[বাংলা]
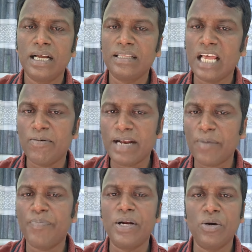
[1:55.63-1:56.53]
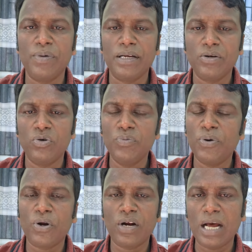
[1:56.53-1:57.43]
এর দায় আবার আপনারই হবে
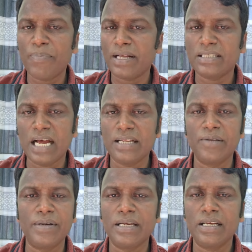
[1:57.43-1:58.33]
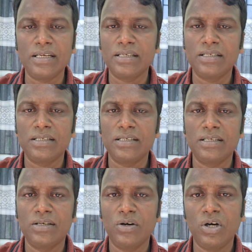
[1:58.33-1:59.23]
উপরওয়ালা আপনাকে ছাড় দিবেন না
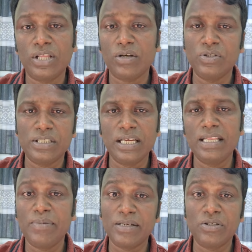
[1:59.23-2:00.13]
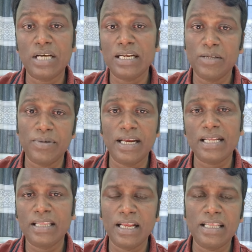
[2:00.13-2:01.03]
হয়তো এখন ছেড়ে দিবে কিন্তু ছাড় দিবে না
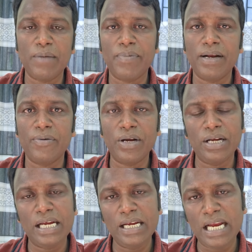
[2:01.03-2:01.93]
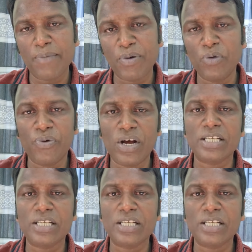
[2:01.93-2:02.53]
একদিন একদিন আপনার এটা আপনার উপরে